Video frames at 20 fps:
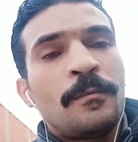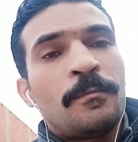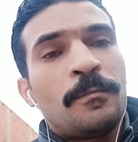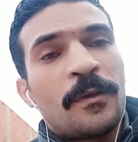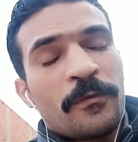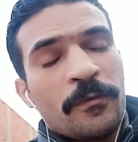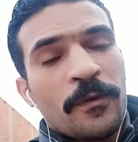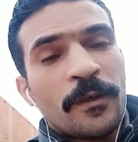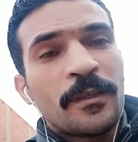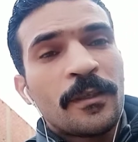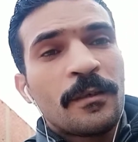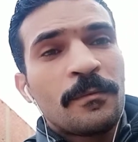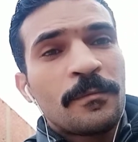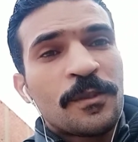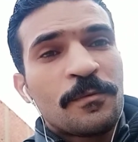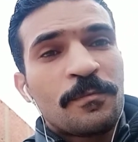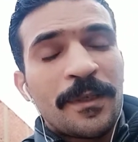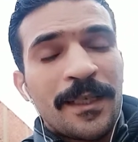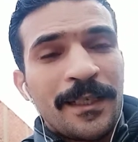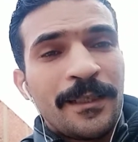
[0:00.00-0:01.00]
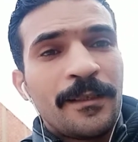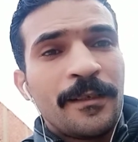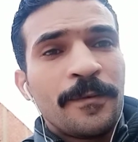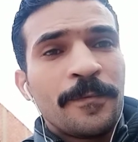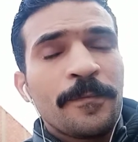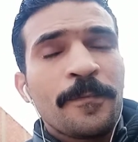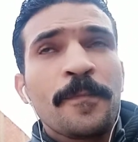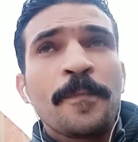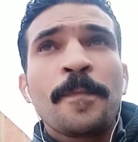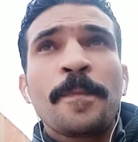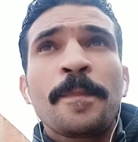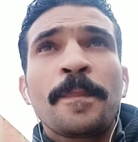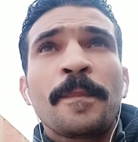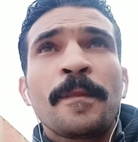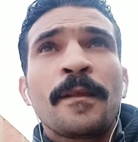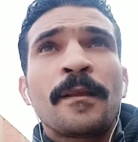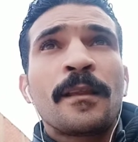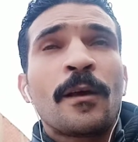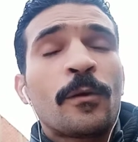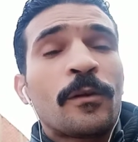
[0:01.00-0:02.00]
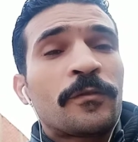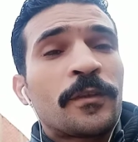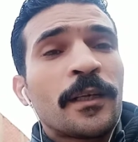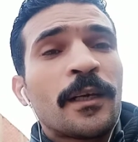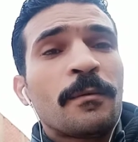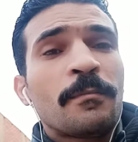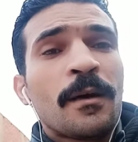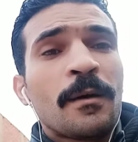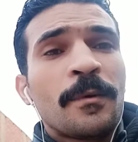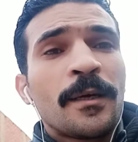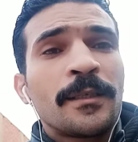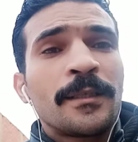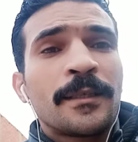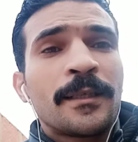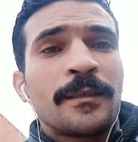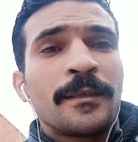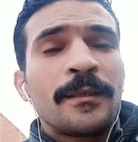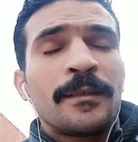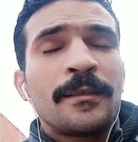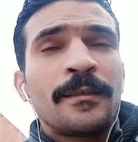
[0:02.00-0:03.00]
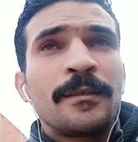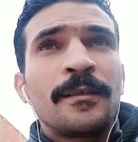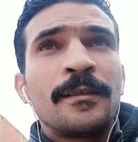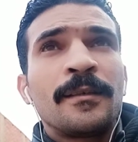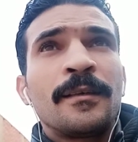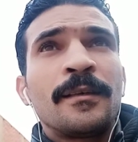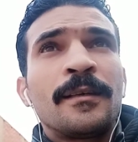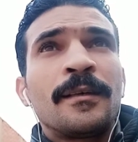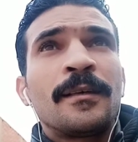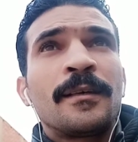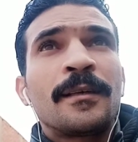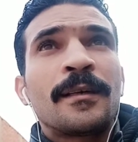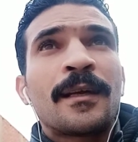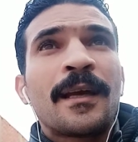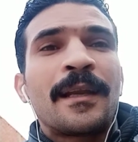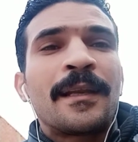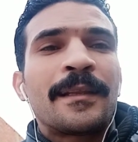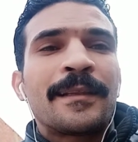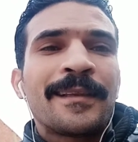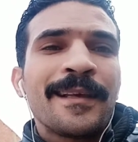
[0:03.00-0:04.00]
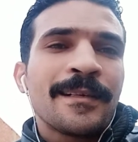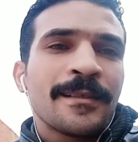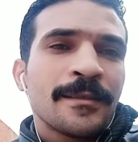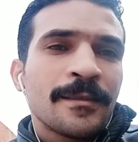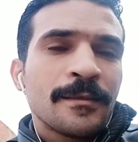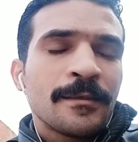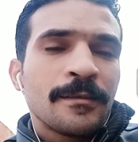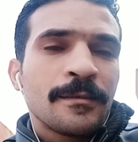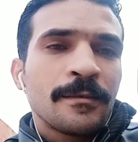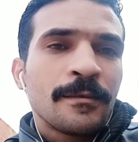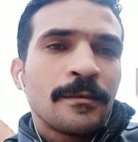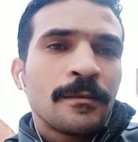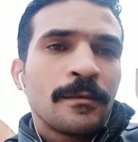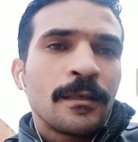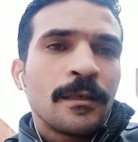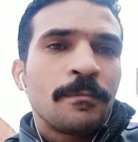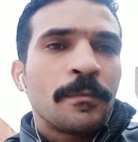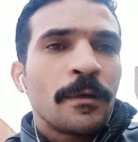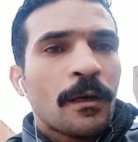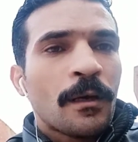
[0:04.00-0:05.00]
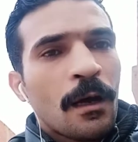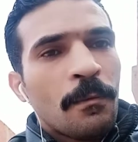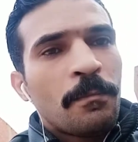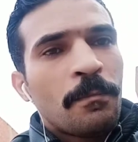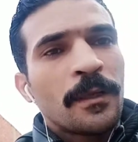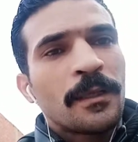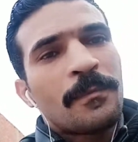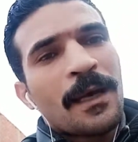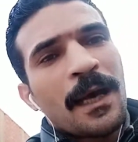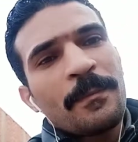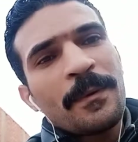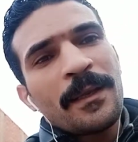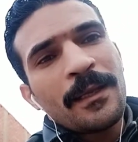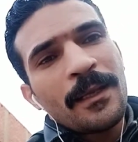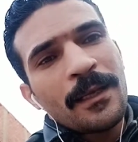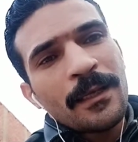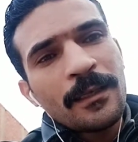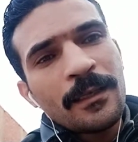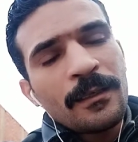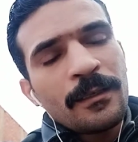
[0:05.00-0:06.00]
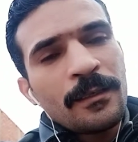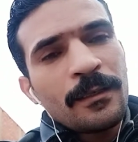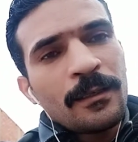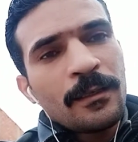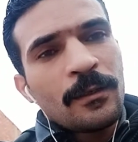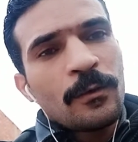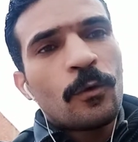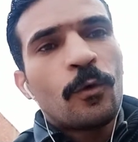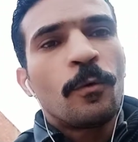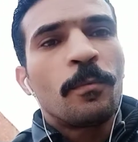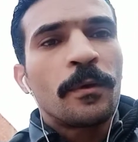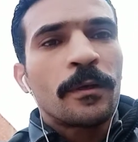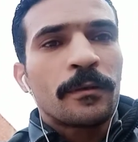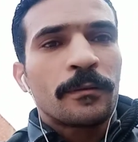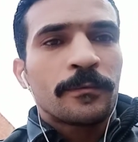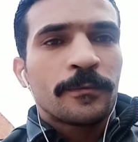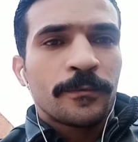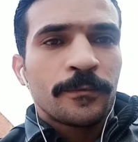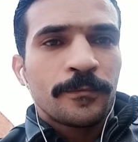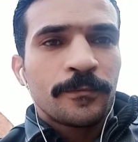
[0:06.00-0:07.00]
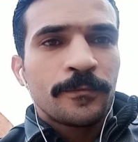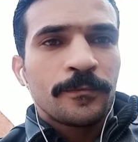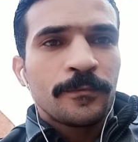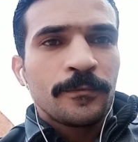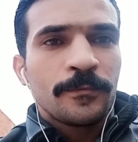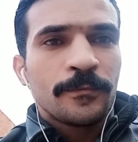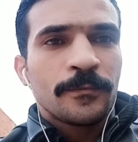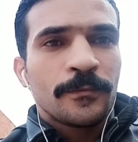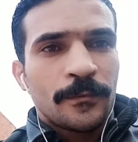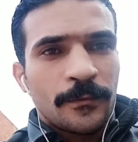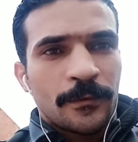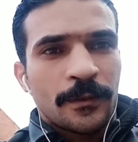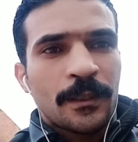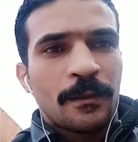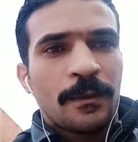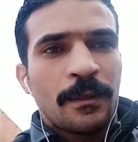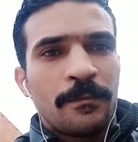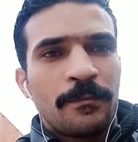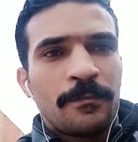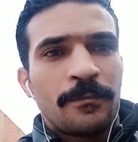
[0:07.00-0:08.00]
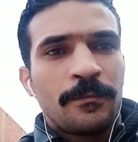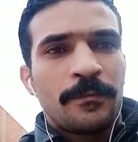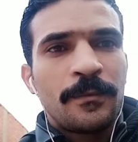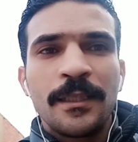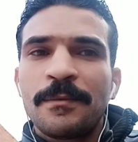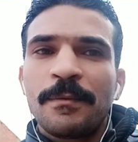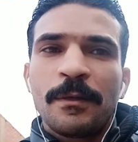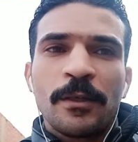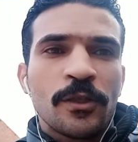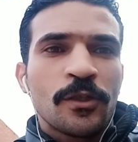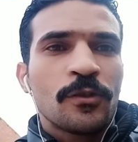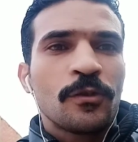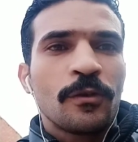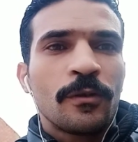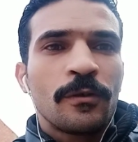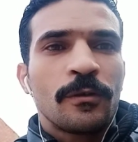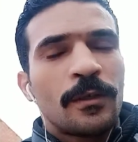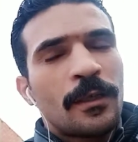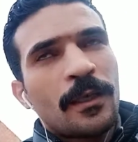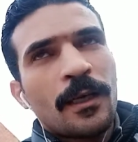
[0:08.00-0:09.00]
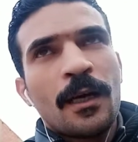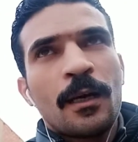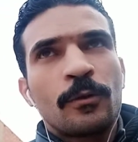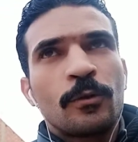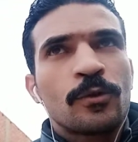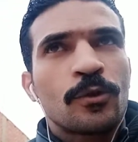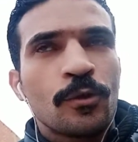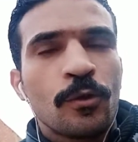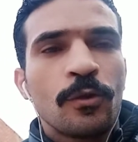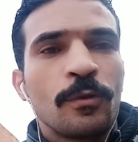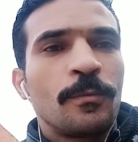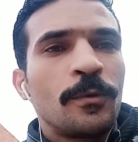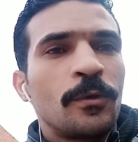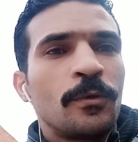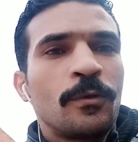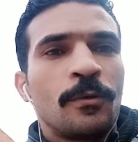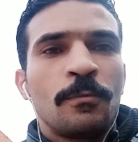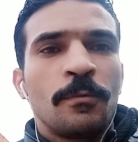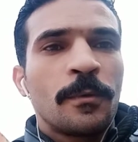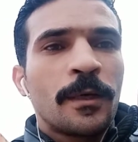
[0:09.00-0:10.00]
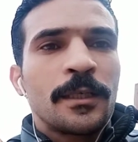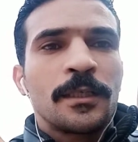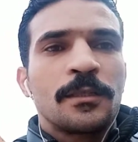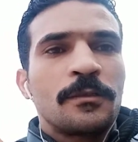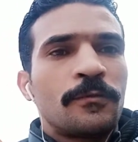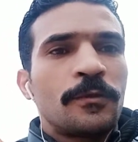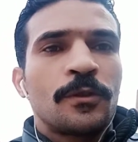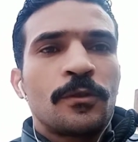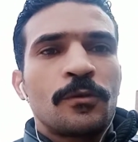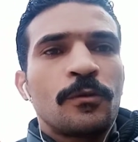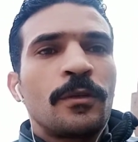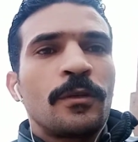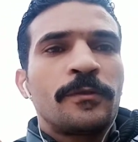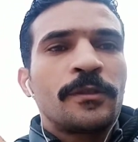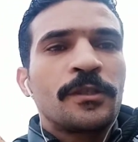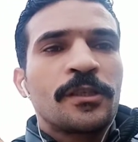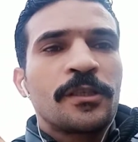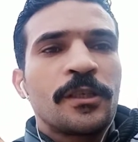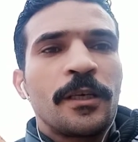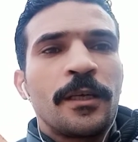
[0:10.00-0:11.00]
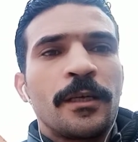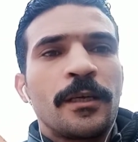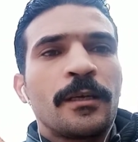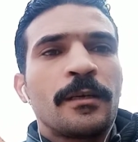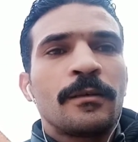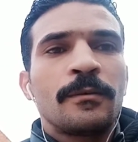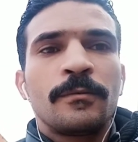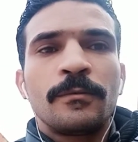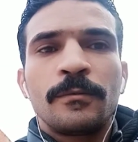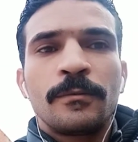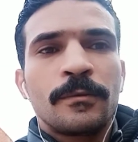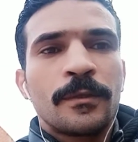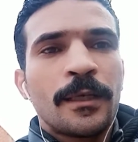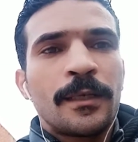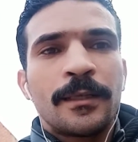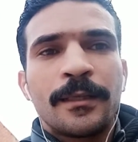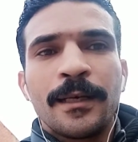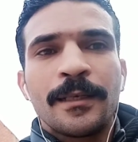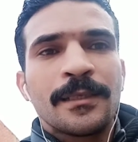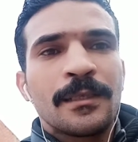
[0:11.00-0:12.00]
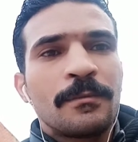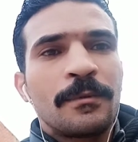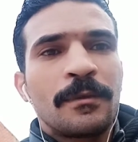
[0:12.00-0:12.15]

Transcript: من فتره مش بعيده لو نفتكر مع بعض كده كان التاكس بيخبط مع ملاكي اوبر تمام بالنسبه للشغل اخدوا الشغل منهم وكانش في شغل في الشارع وكان التاكسي